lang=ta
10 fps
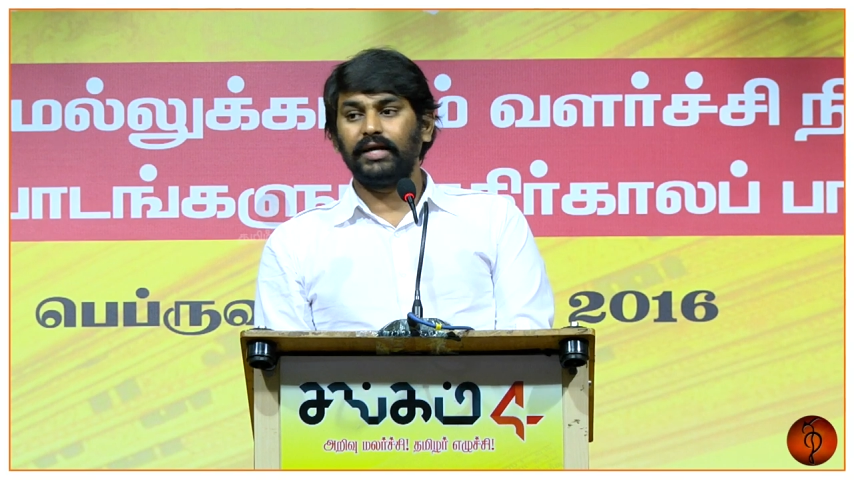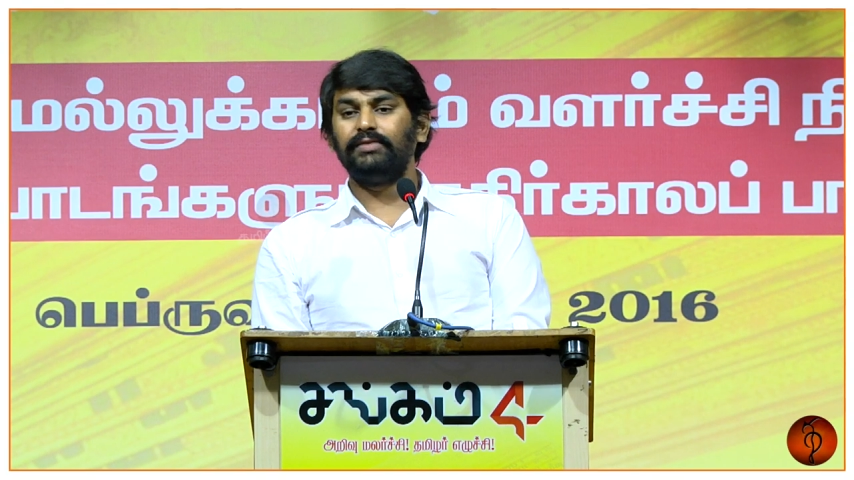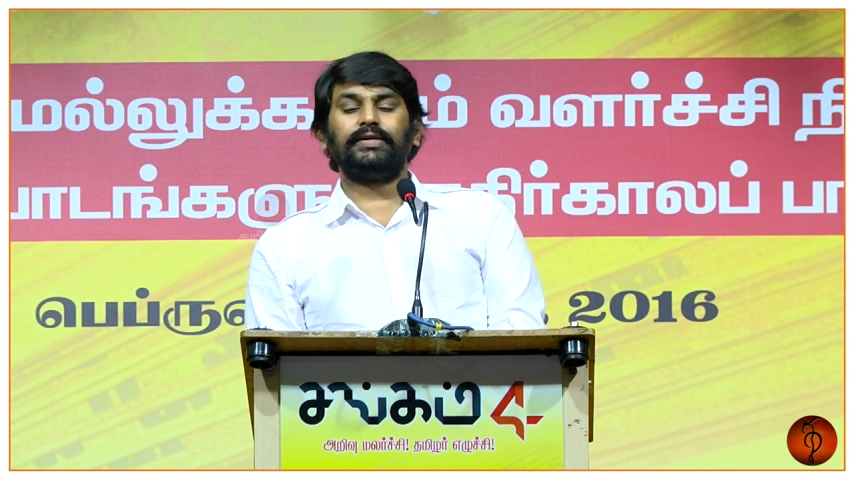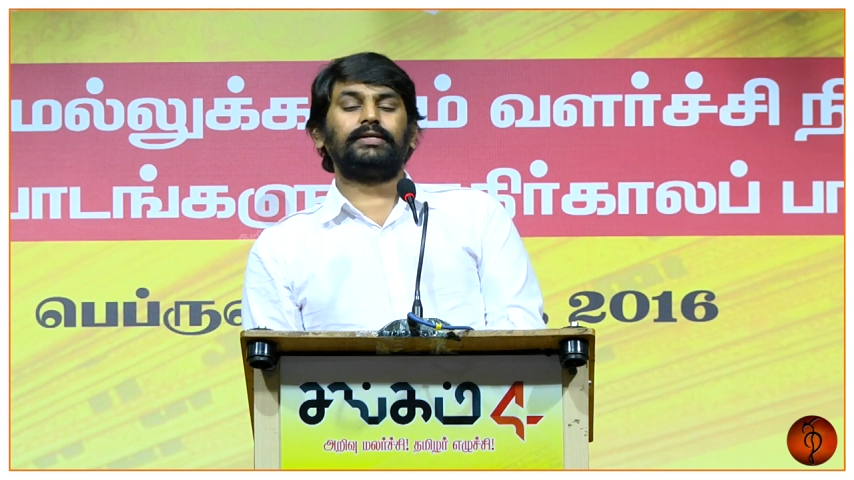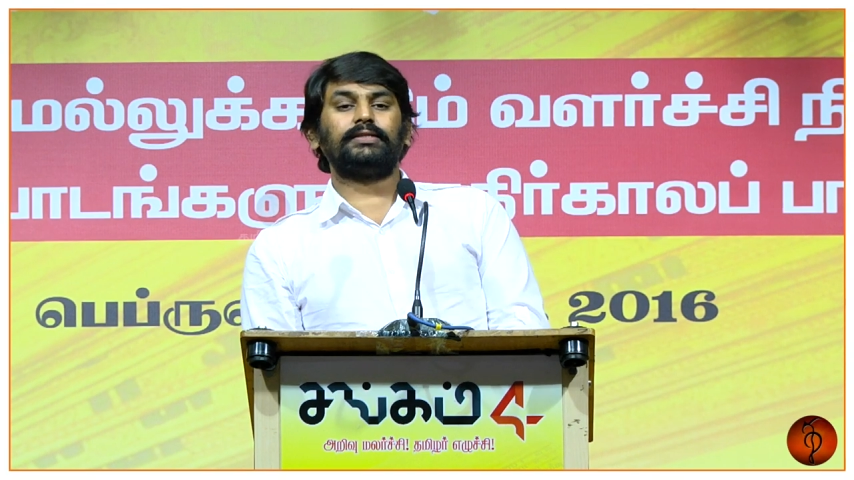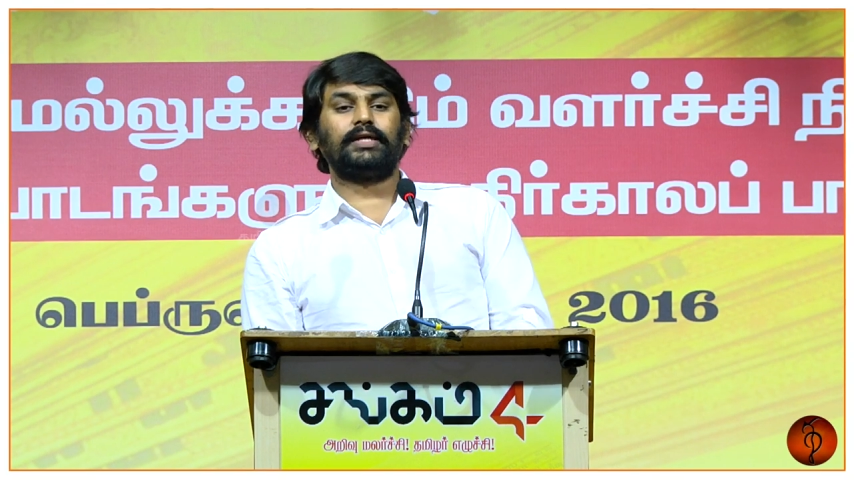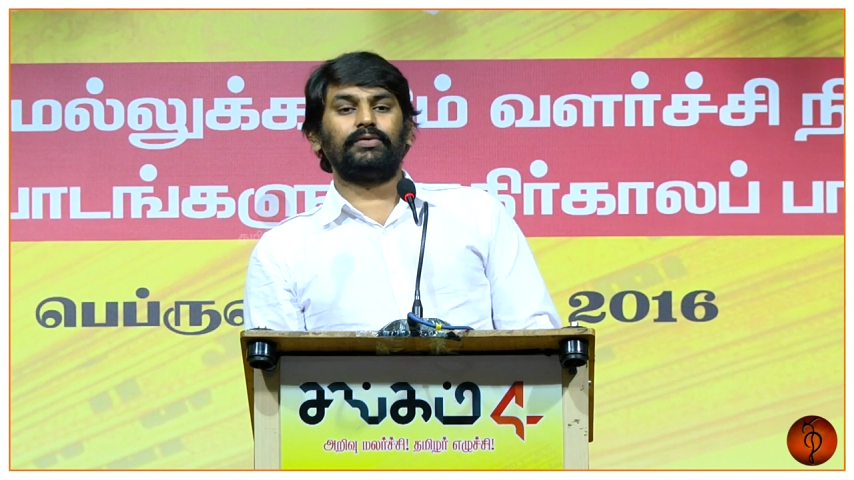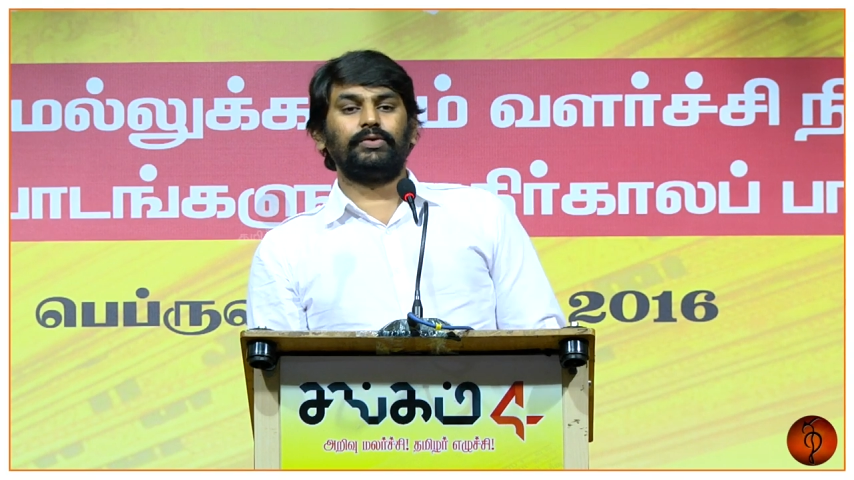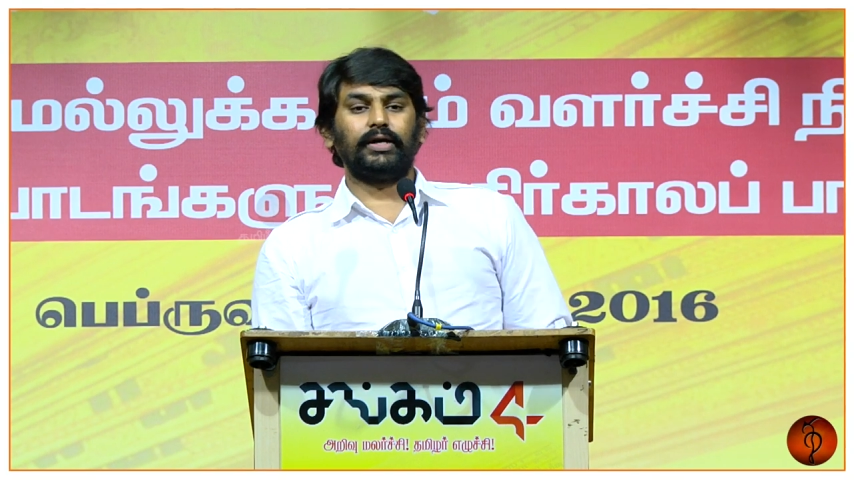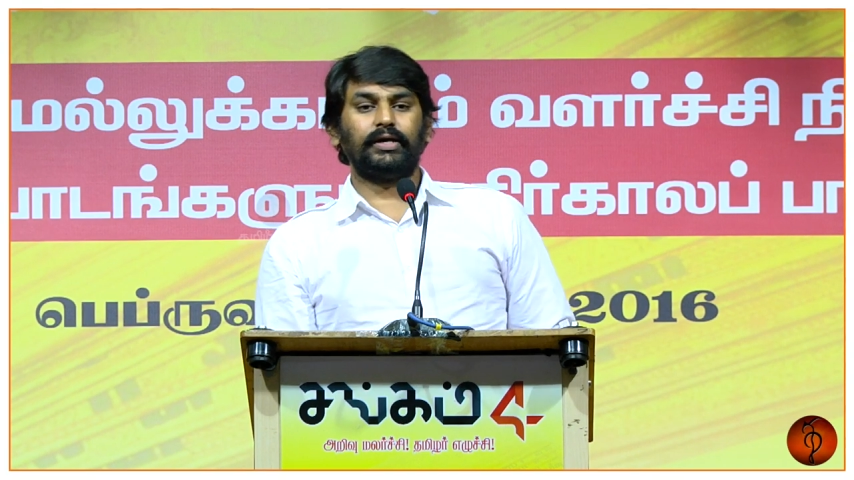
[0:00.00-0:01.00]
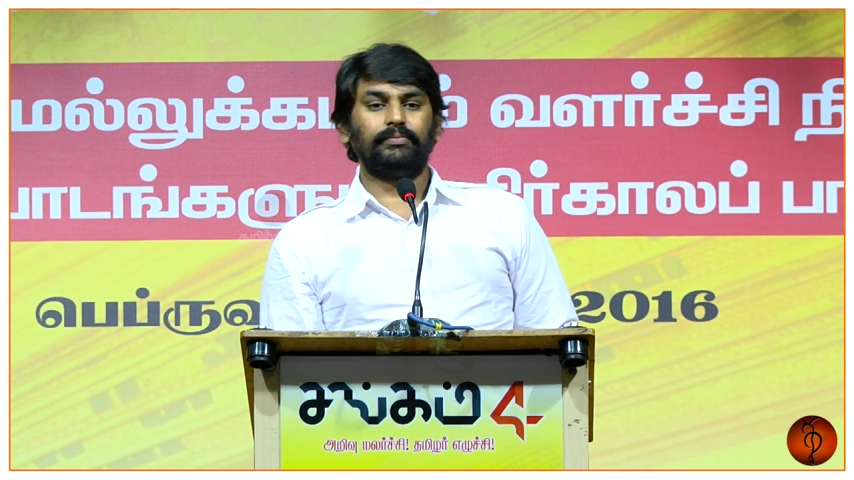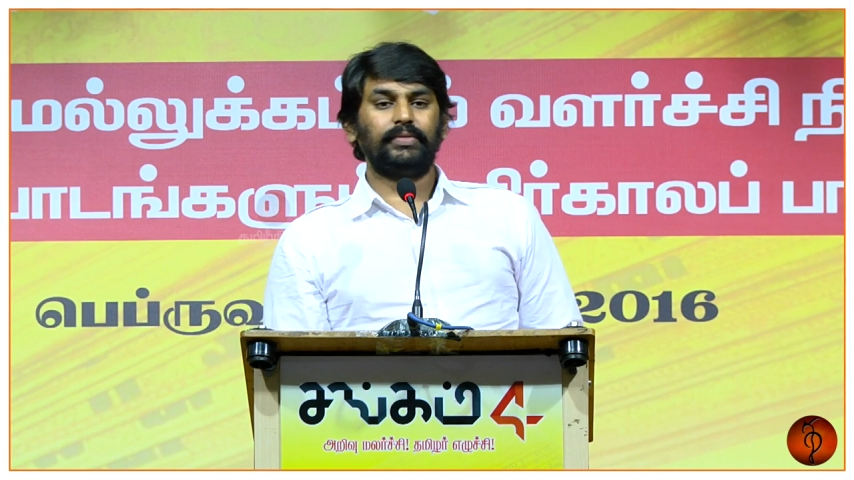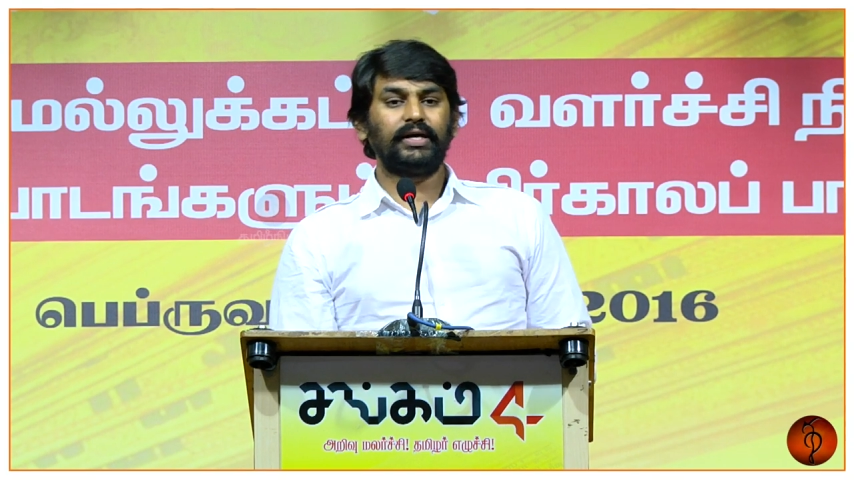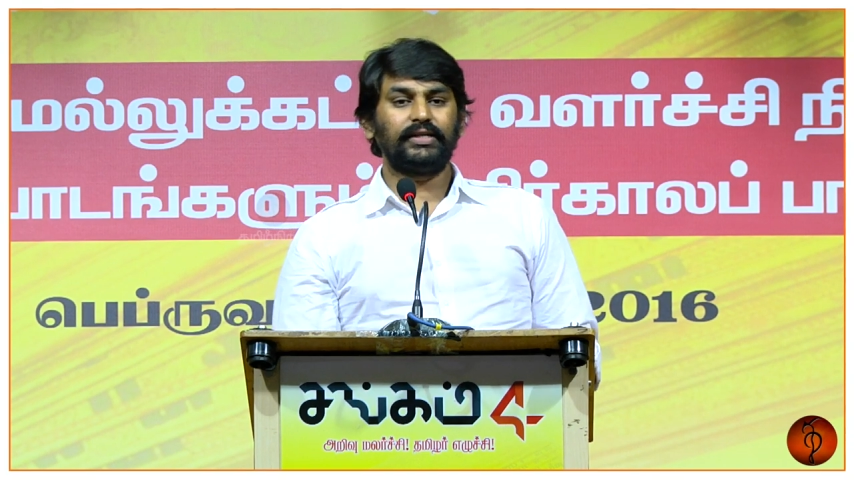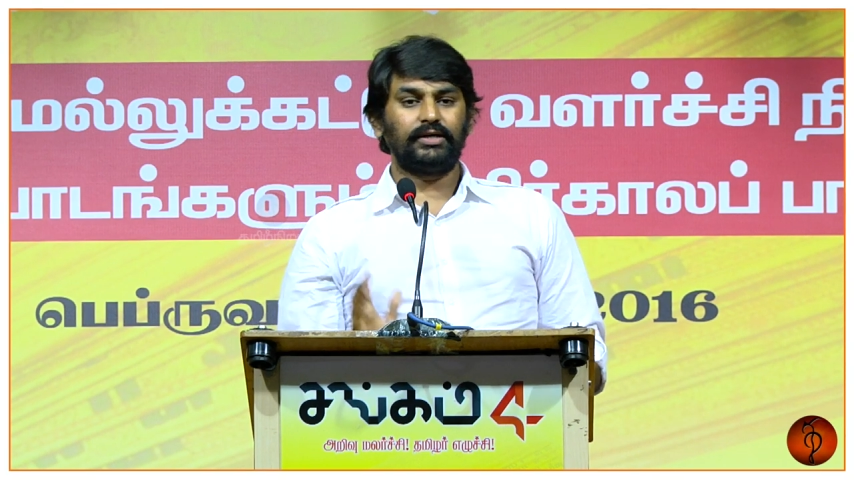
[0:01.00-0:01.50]
கல்வெட்டு தரவுகளை
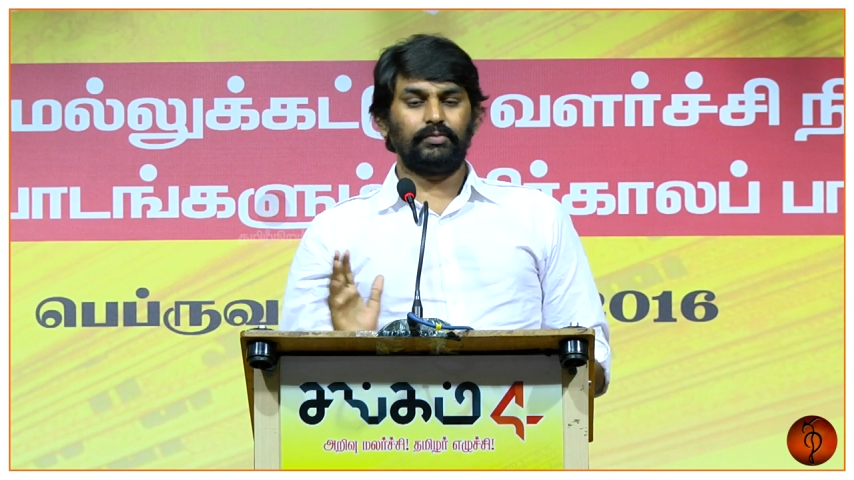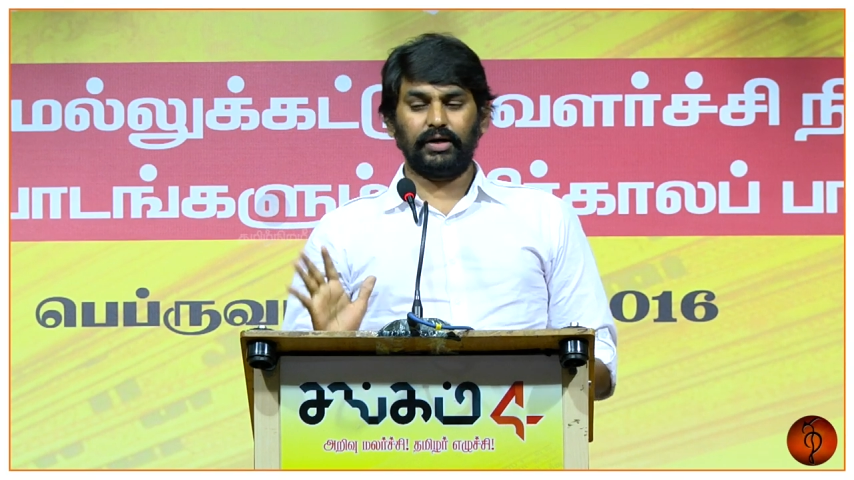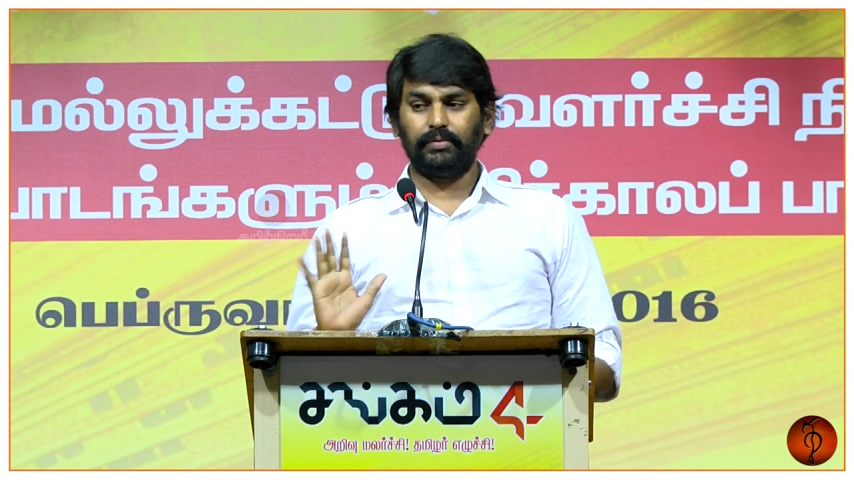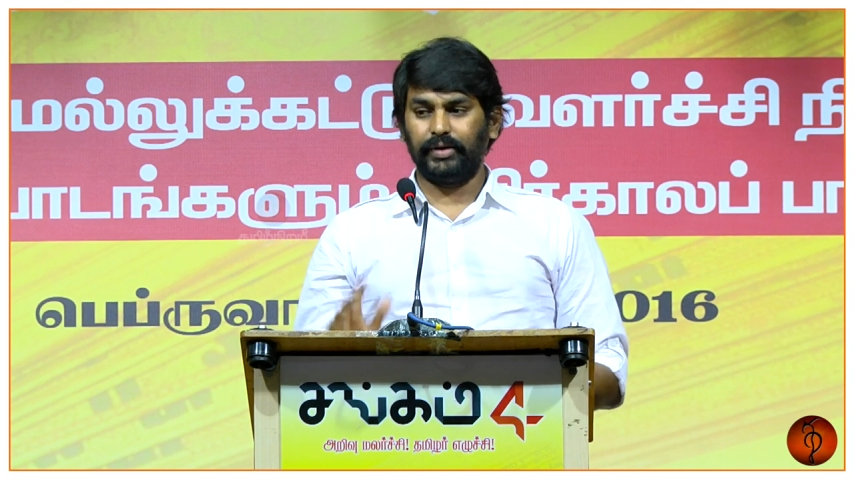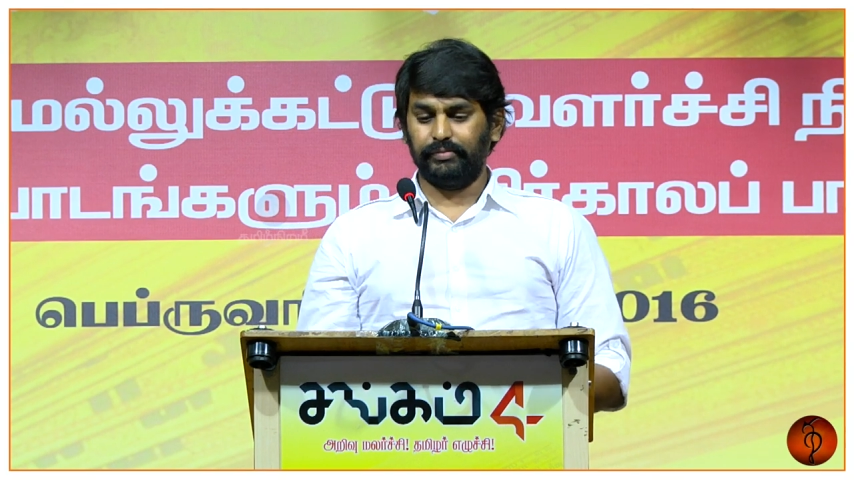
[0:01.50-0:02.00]
மிக அதிகமாக